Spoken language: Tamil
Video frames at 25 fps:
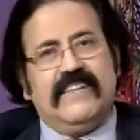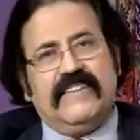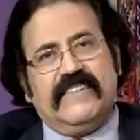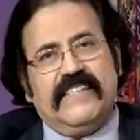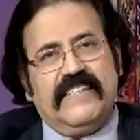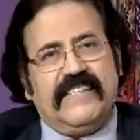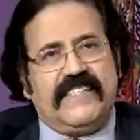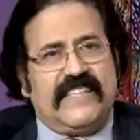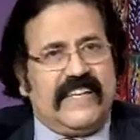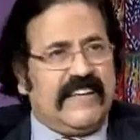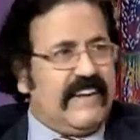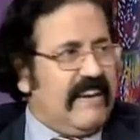
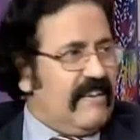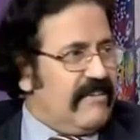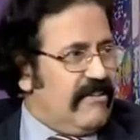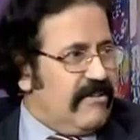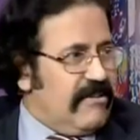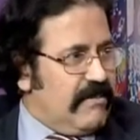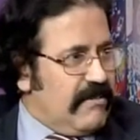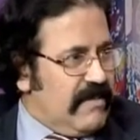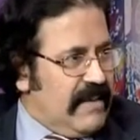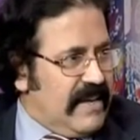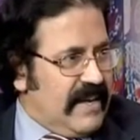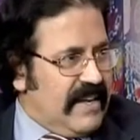தி சென்ட்ரல்
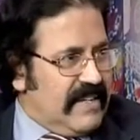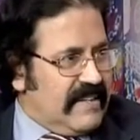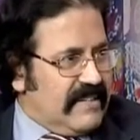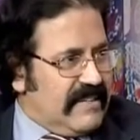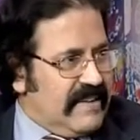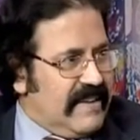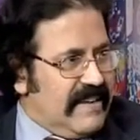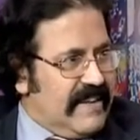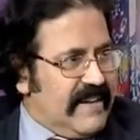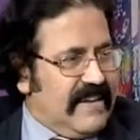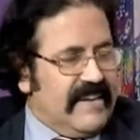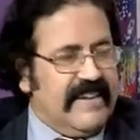கவர்மெண்ட் ஹஸ்
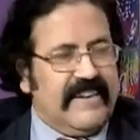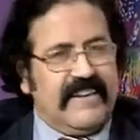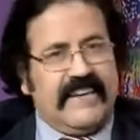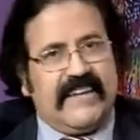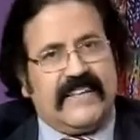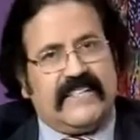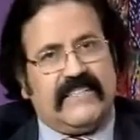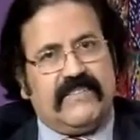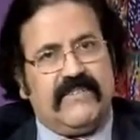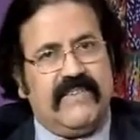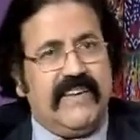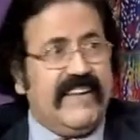டேக்கன் இட்
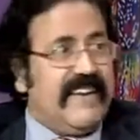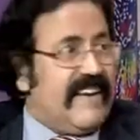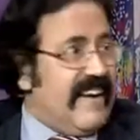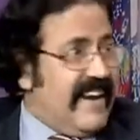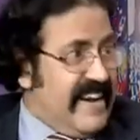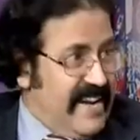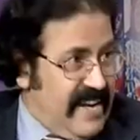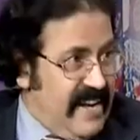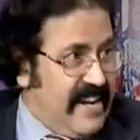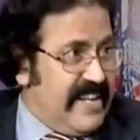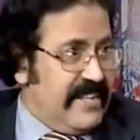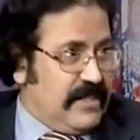ஆக்சுவலி
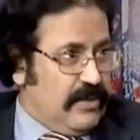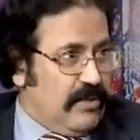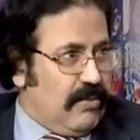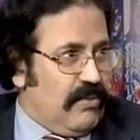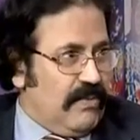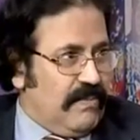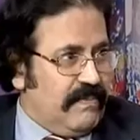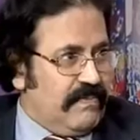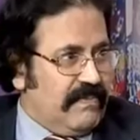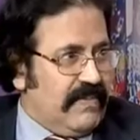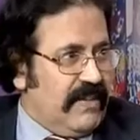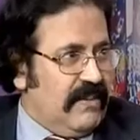ரைட்லி ஸோ
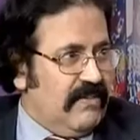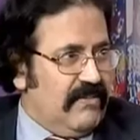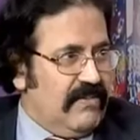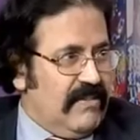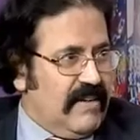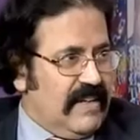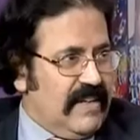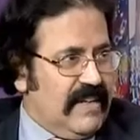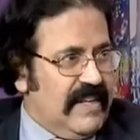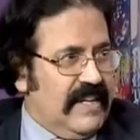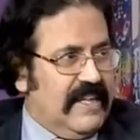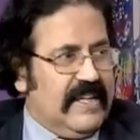
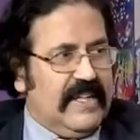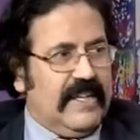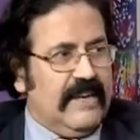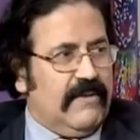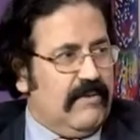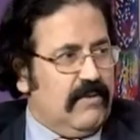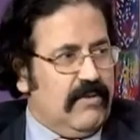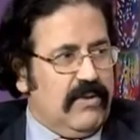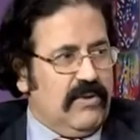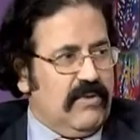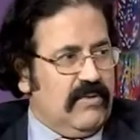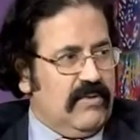உங்களுக்கு அதில்
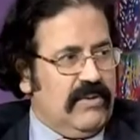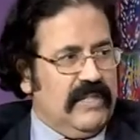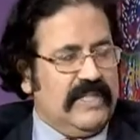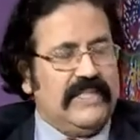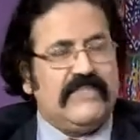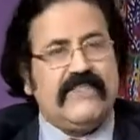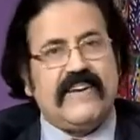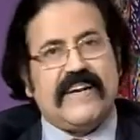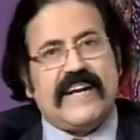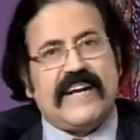ஒன்றும் இதுவே